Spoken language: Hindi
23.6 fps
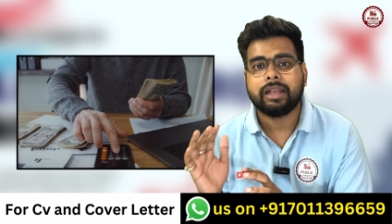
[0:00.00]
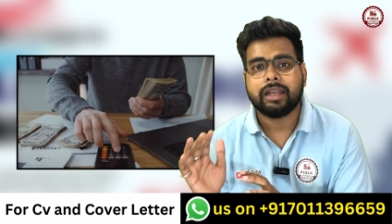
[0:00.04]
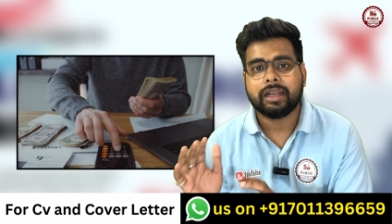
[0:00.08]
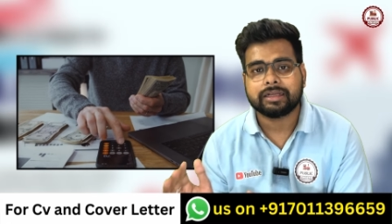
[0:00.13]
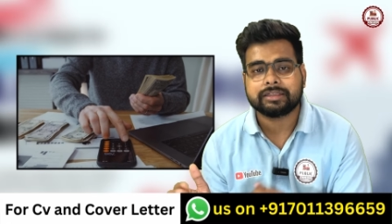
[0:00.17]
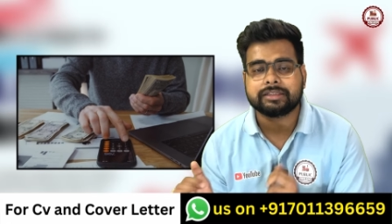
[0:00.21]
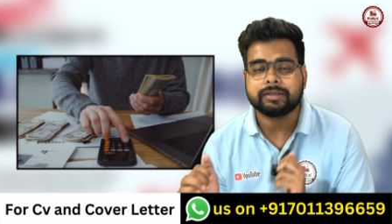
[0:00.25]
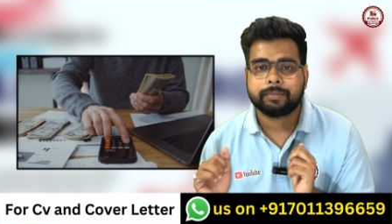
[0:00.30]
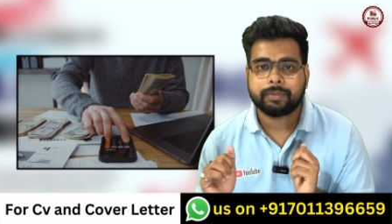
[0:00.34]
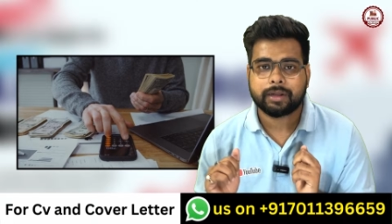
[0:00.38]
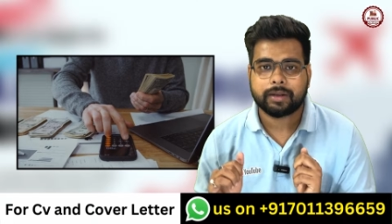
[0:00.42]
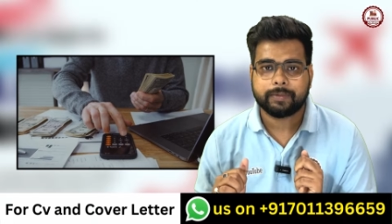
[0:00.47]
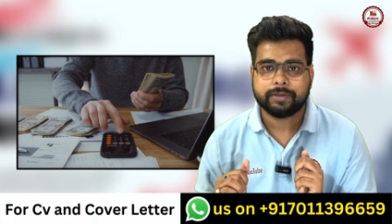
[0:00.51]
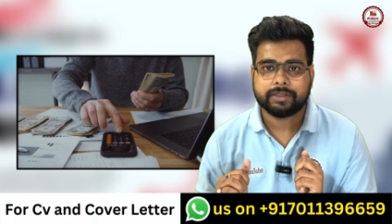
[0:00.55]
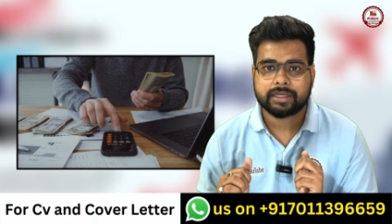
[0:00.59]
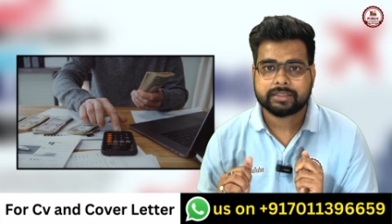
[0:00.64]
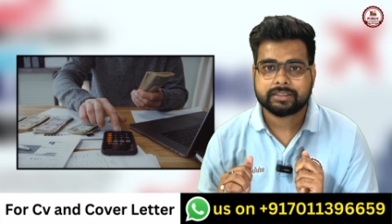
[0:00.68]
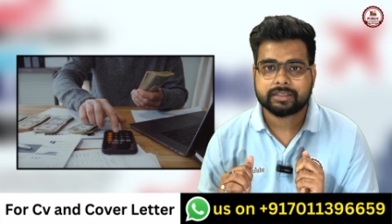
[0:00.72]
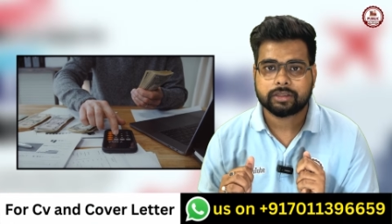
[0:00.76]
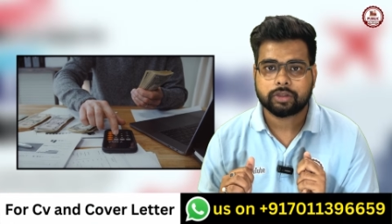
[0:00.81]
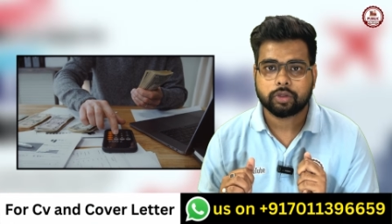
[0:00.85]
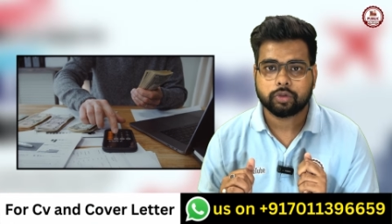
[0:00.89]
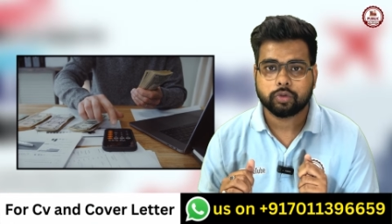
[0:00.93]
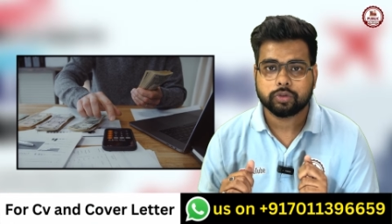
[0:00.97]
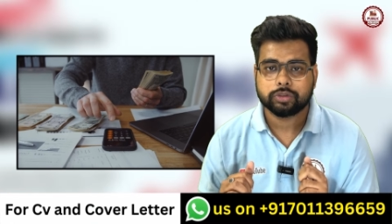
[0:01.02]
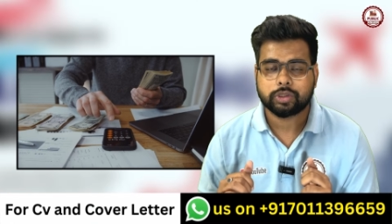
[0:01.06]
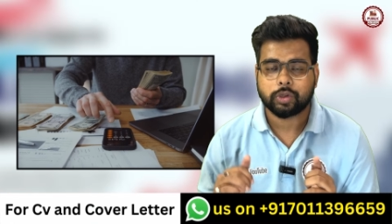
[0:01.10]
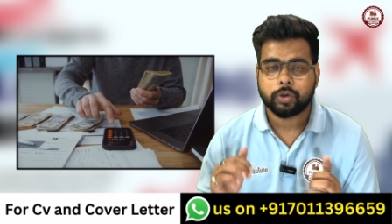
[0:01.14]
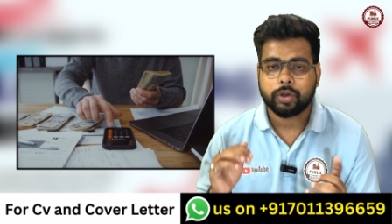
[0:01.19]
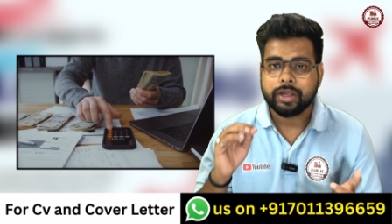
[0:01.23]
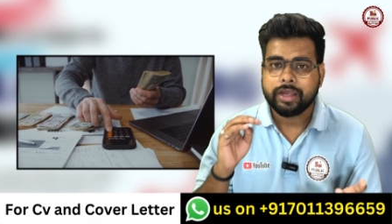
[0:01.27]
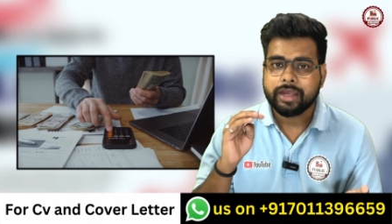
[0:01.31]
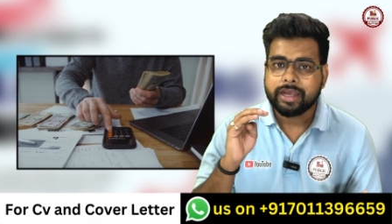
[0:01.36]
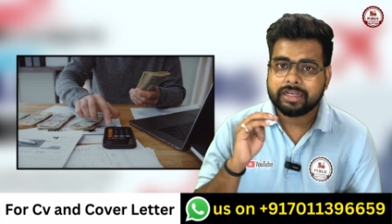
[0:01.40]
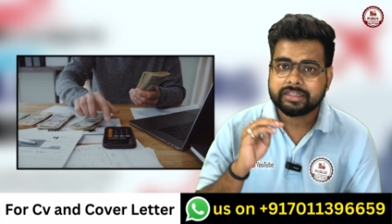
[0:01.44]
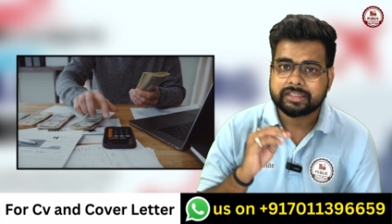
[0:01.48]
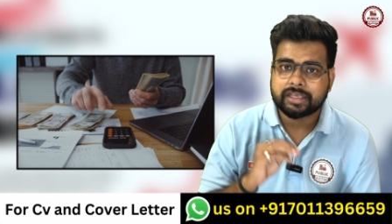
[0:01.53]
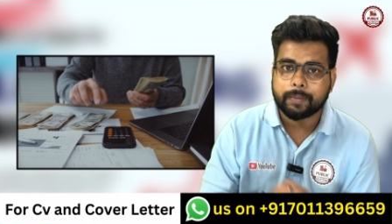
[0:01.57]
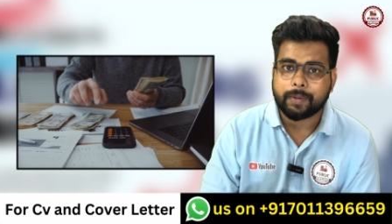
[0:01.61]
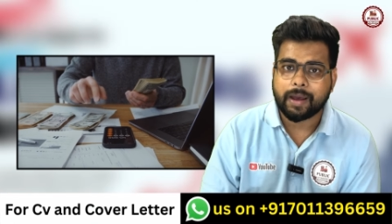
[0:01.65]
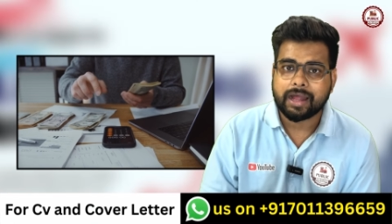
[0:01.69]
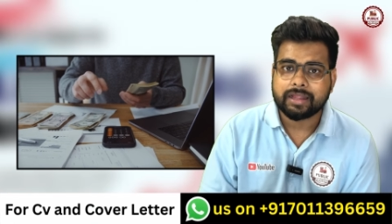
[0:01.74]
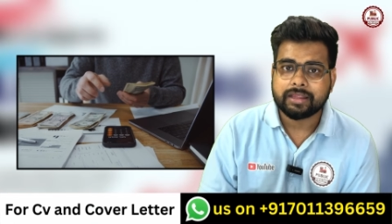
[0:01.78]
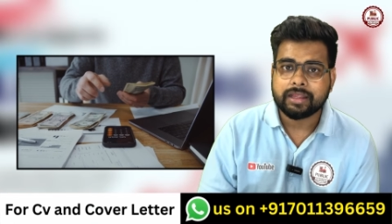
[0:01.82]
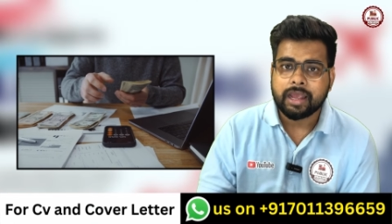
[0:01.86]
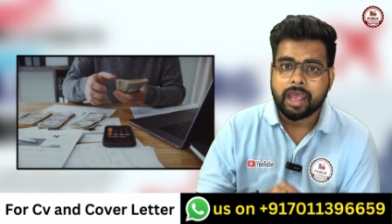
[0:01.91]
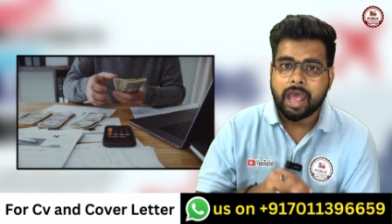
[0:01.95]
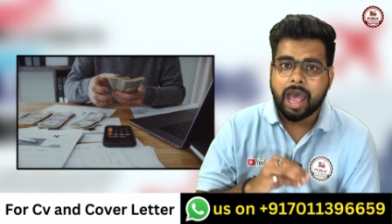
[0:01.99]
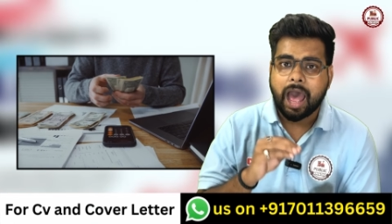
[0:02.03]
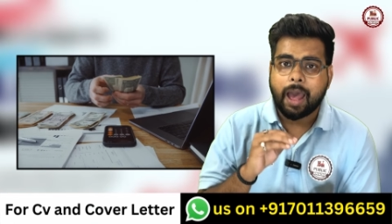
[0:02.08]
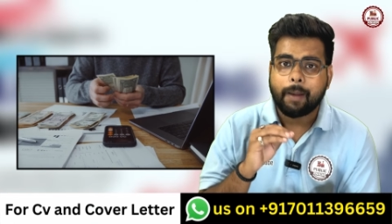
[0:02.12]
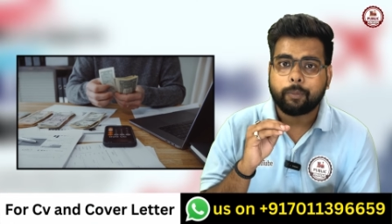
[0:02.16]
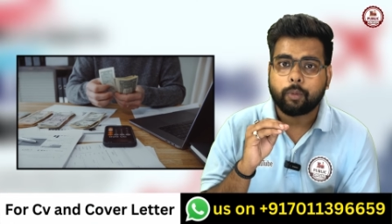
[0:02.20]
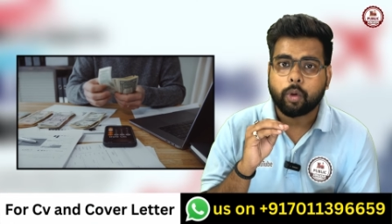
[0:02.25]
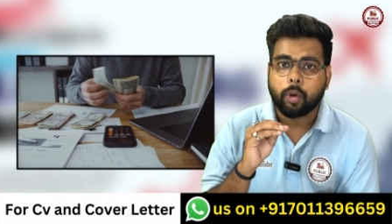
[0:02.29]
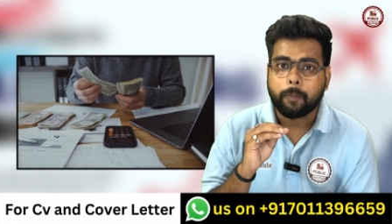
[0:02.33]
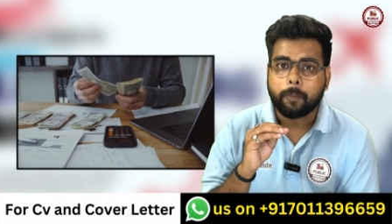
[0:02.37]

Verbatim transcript: लग्जमबर्ग भी जा सकते हो दोस्तों इसके बाद आपको